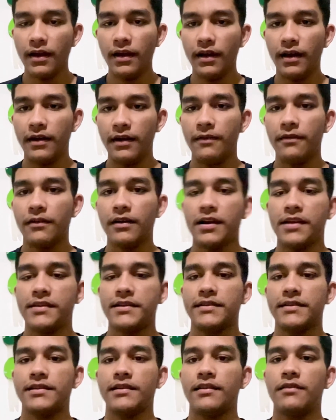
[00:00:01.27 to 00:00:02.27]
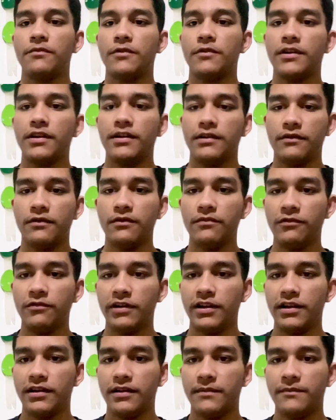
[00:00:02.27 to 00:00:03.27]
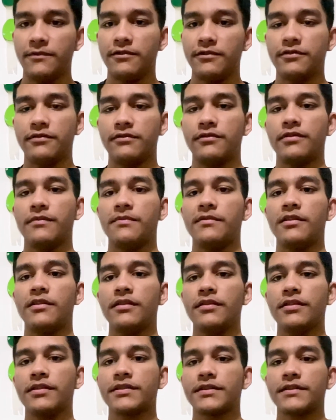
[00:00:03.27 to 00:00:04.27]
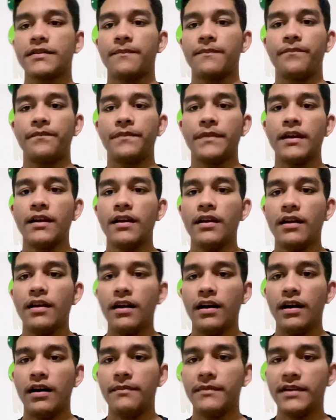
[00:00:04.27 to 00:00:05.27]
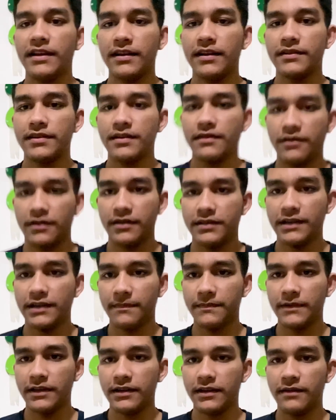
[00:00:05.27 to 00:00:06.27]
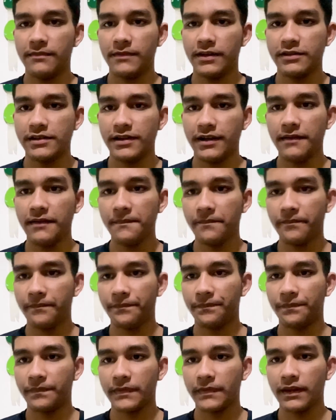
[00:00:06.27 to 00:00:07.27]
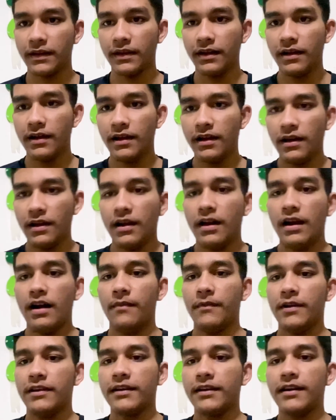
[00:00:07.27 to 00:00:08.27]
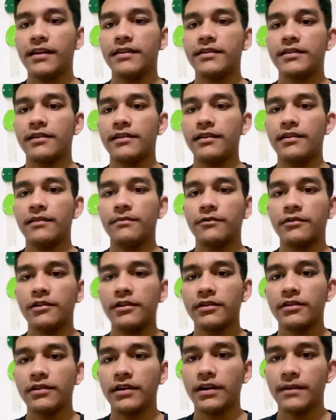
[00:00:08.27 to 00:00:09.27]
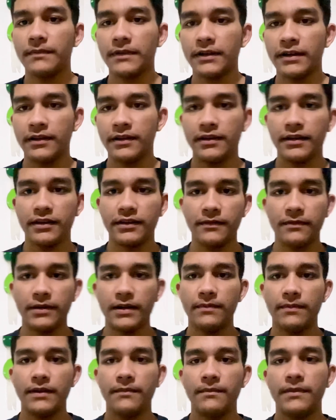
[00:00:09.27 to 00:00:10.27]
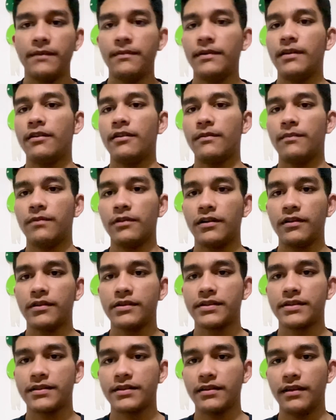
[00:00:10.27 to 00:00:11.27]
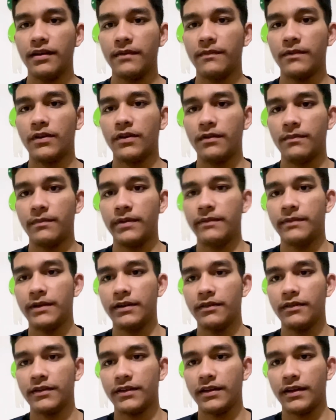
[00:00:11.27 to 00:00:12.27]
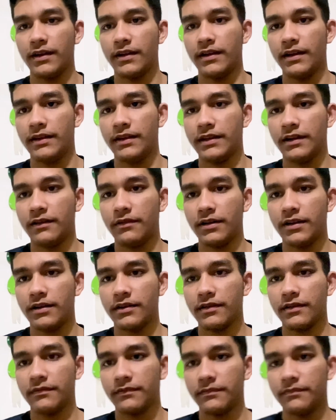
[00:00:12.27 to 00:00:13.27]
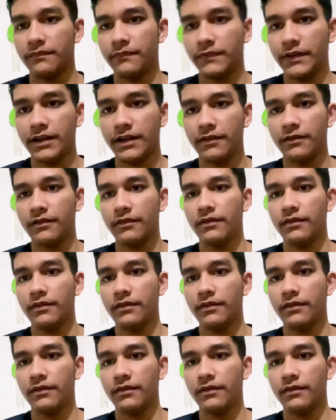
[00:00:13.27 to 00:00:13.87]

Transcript: হ্যালো গাইস আসসালামু আলাইকুম ওয়েলকাম টু তুত্ত ব্লগস আমি ইয়াসিন রয়েছি আপনাদের মাঝে আমাদের এই চ্যানেলে মূলত আপনারা দেখতে পারবেন বিভিন্ন ব্লগস এবং বিভিন্ন জায়গায় যাওয়ার ভিডিও